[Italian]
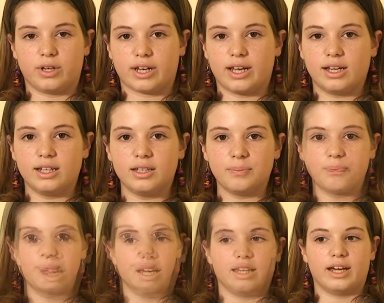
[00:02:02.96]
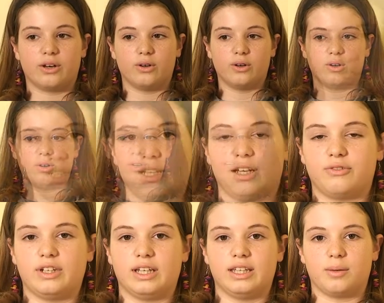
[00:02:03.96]
Borrelli ed ero la
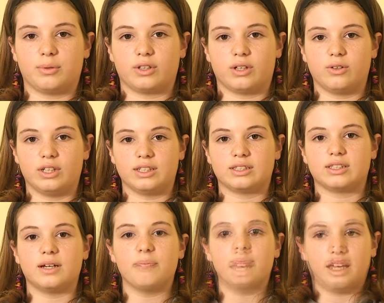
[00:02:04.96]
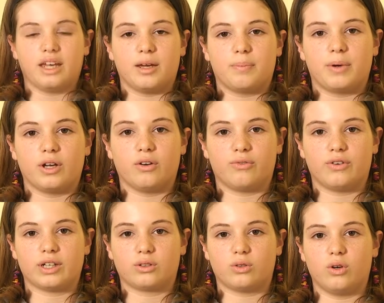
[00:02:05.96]
figlia della protagonista e poi ho
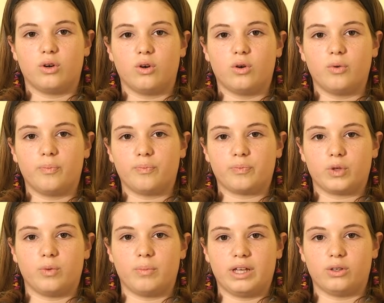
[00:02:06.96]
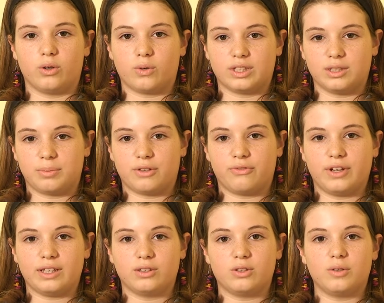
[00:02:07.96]
fatto un medico quasi
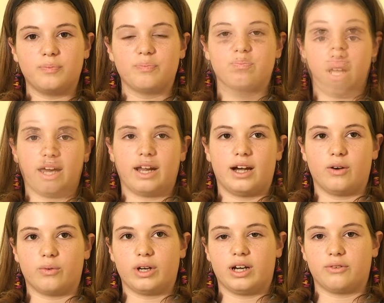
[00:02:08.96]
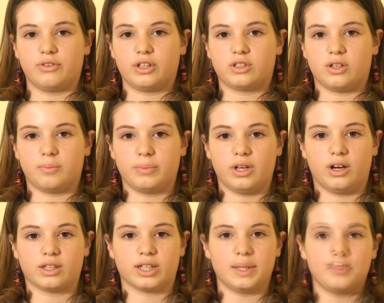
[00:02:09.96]
perfetto, era una fiction
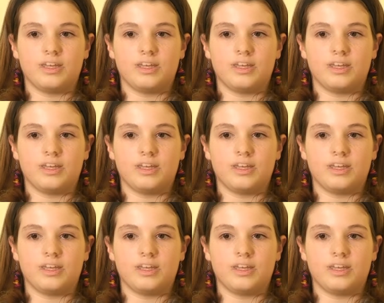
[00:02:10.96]
pilota